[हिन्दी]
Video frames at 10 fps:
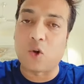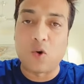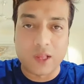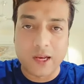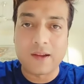
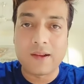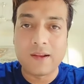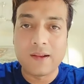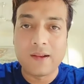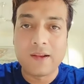तोड़ना
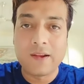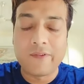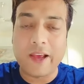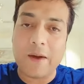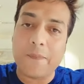
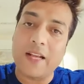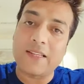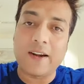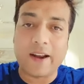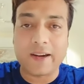फिर अपने
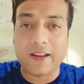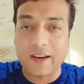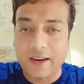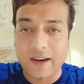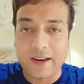साथ डायरेक्टर
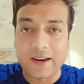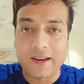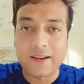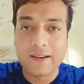लगा लेना